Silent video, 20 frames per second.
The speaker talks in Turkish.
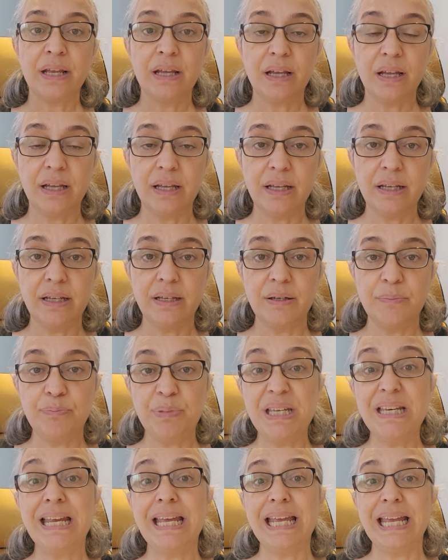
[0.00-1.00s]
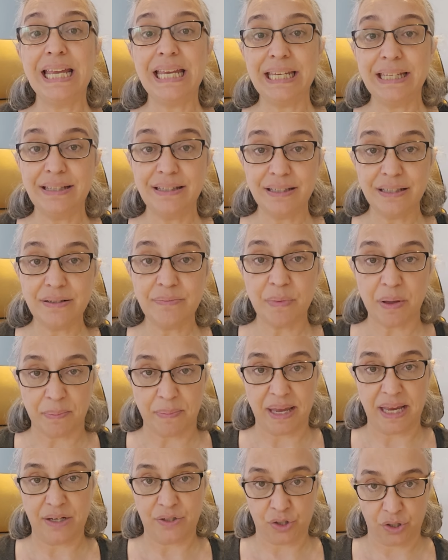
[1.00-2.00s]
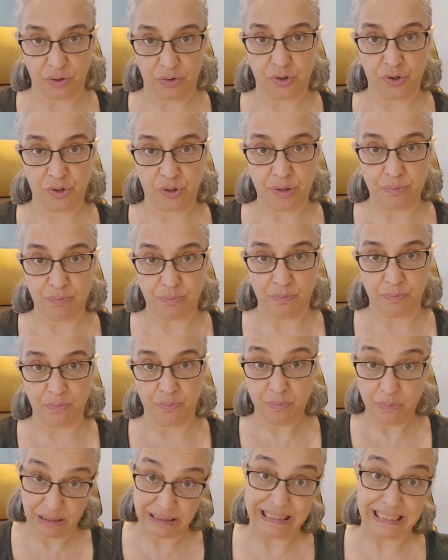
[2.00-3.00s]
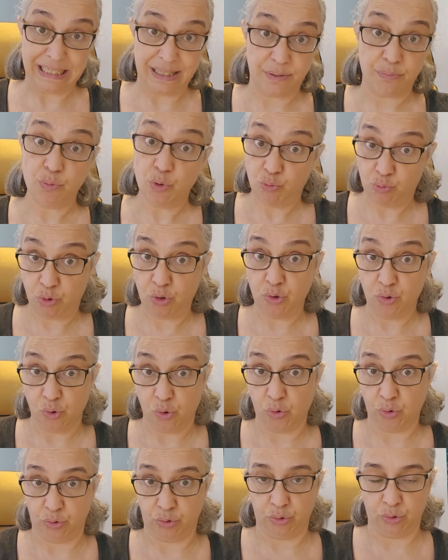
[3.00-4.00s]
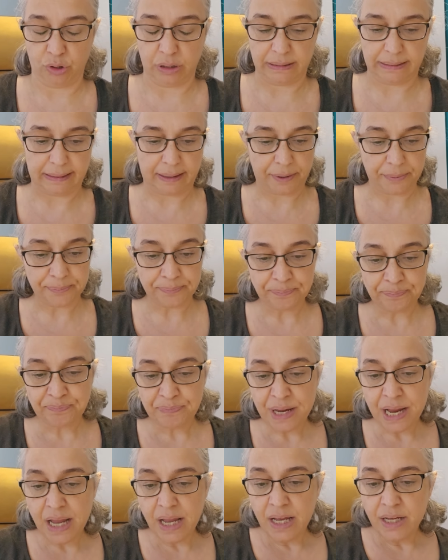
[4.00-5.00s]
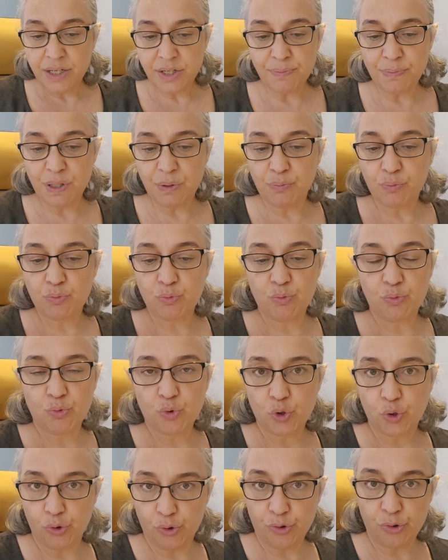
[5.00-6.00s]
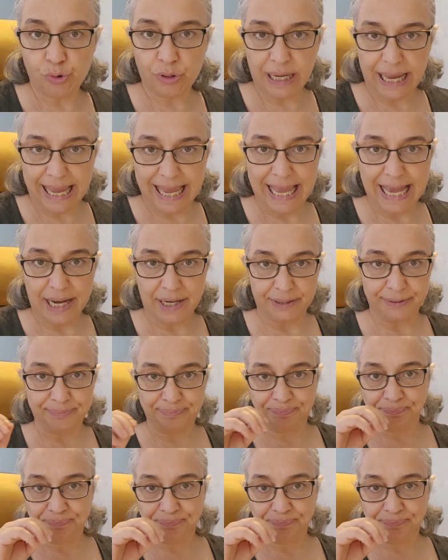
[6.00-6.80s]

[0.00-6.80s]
e, bireye indirmemeye çalışmalıyız mümkün olduğu kadar. Şimdi çocuk eğer